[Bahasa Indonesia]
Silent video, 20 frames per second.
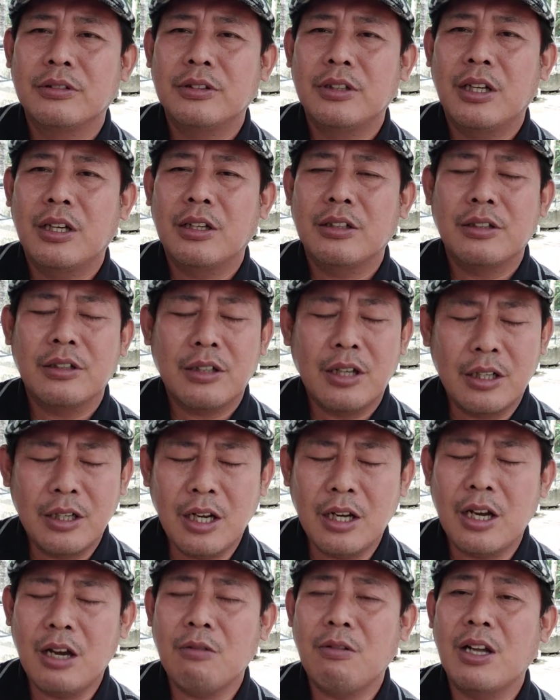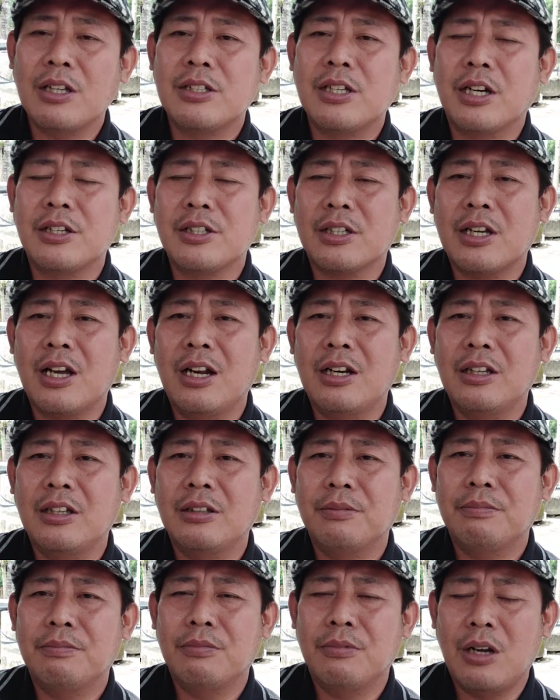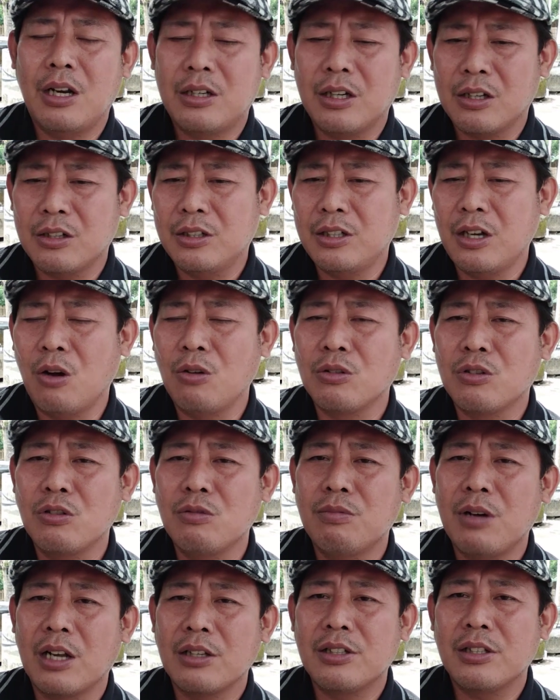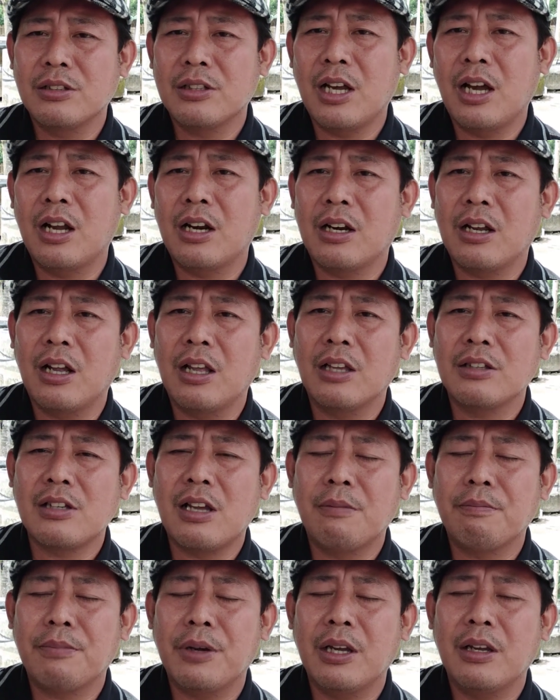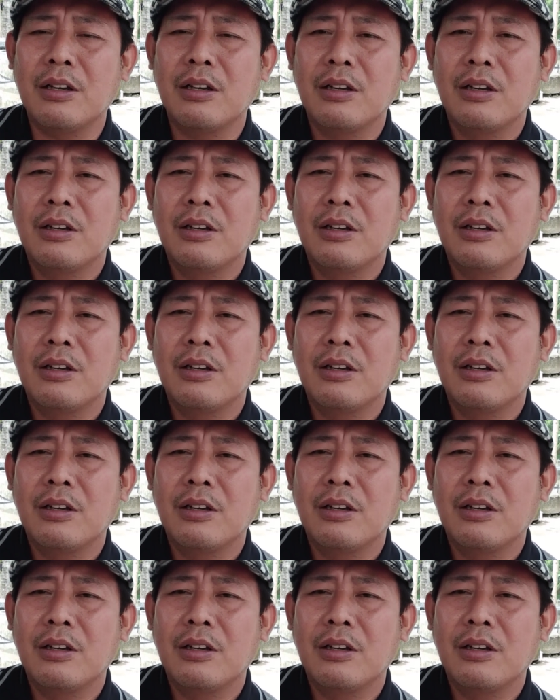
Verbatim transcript: ya kadang nggak wajar sekali ada daun gelombang cinta harganya sampai